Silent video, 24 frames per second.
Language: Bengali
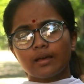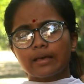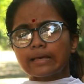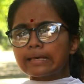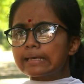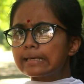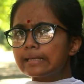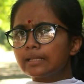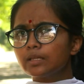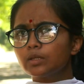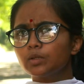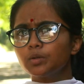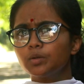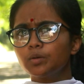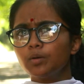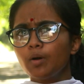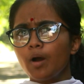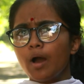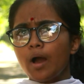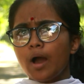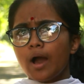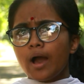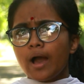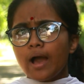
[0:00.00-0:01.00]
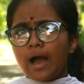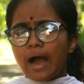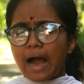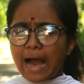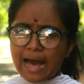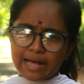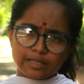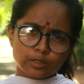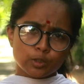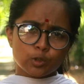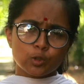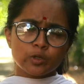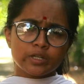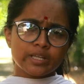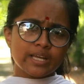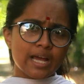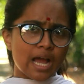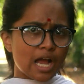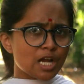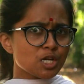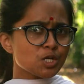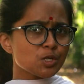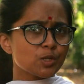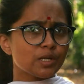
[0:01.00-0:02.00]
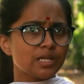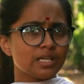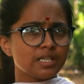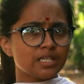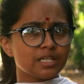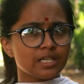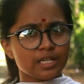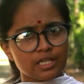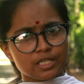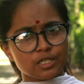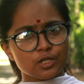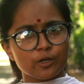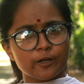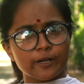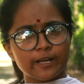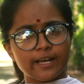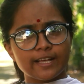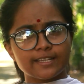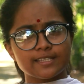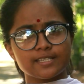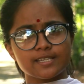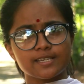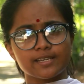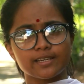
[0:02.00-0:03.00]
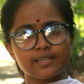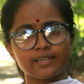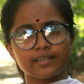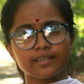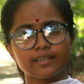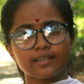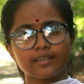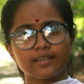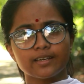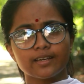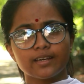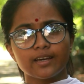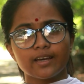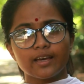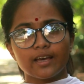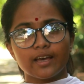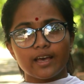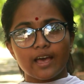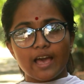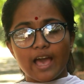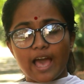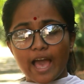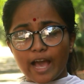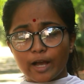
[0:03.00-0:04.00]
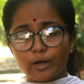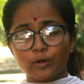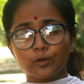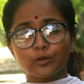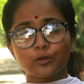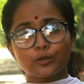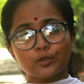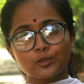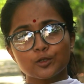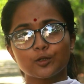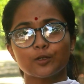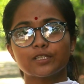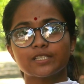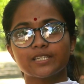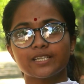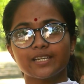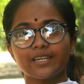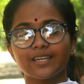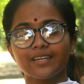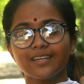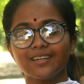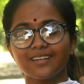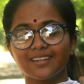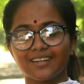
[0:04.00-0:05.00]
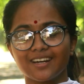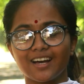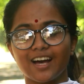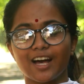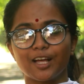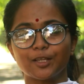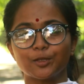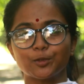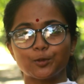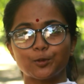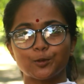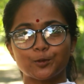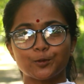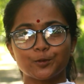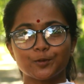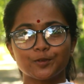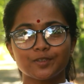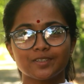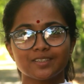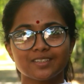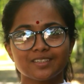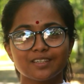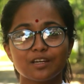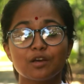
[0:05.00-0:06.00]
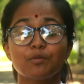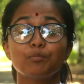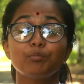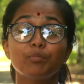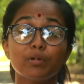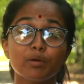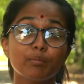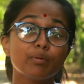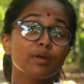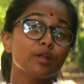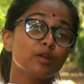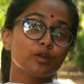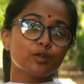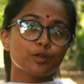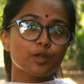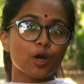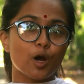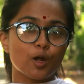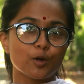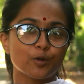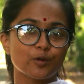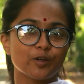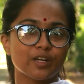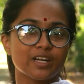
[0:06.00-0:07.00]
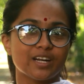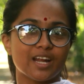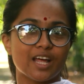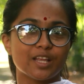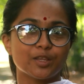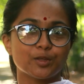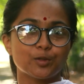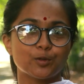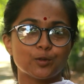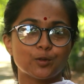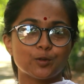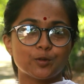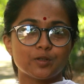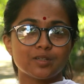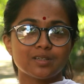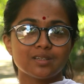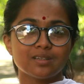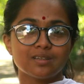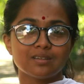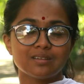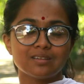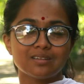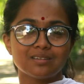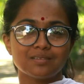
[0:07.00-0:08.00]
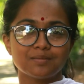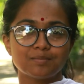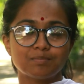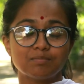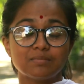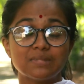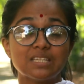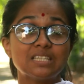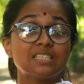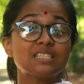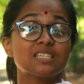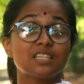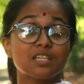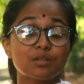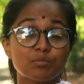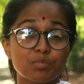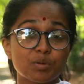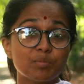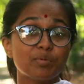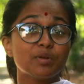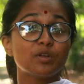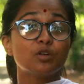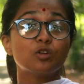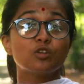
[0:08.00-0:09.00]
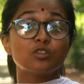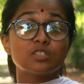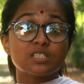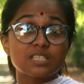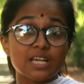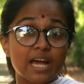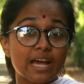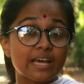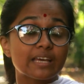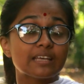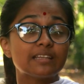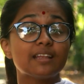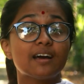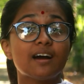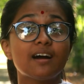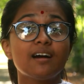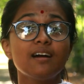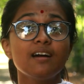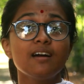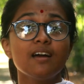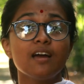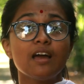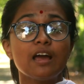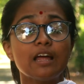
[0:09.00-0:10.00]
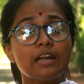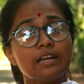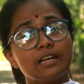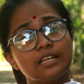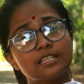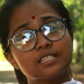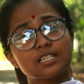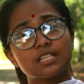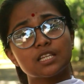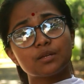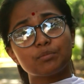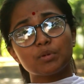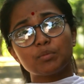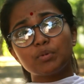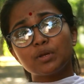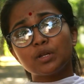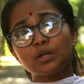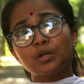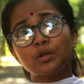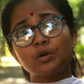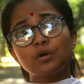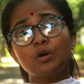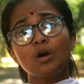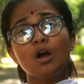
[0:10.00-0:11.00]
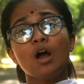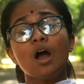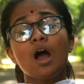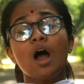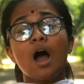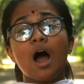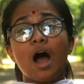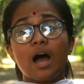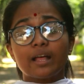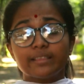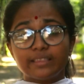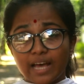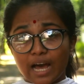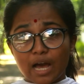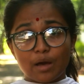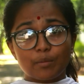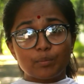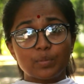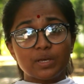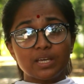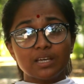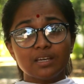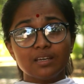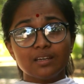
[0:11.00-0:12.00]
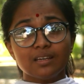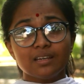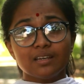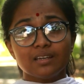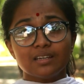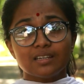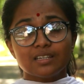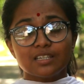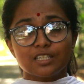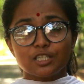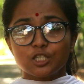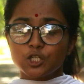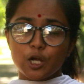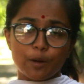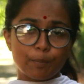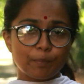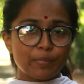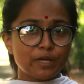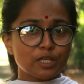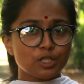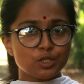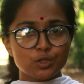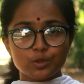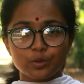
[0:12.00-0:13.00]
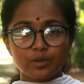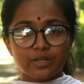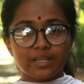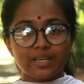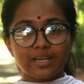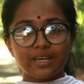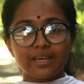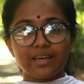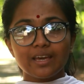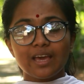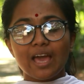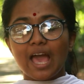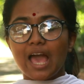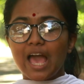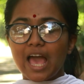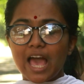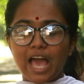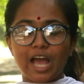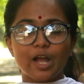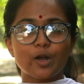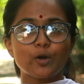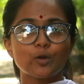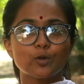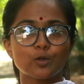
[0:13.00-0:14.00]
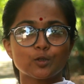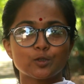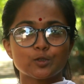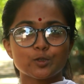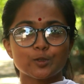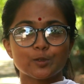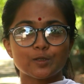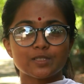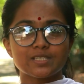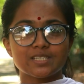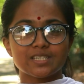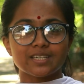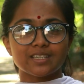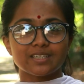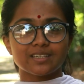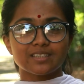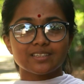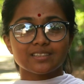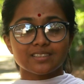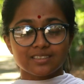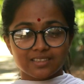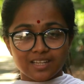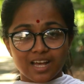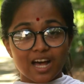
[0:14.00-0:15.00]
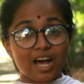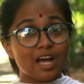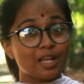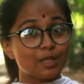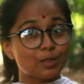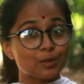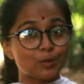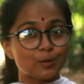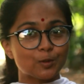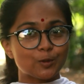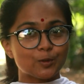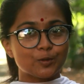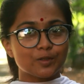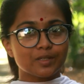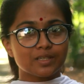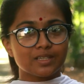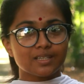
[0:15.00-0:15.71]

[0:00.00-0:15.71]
কিন্তু আন্দোলন কি আসলে শেষ হয়ে গেছে এখনও চলছে আন্দোলন বিভিন্ন ধরনের আন্দোলন নিজেদের বিভিন্ন চাহিদা নিজেদের বিভিন্ন দাবি সব কিছু নিয়ে এখনও চলছে আন্দোলন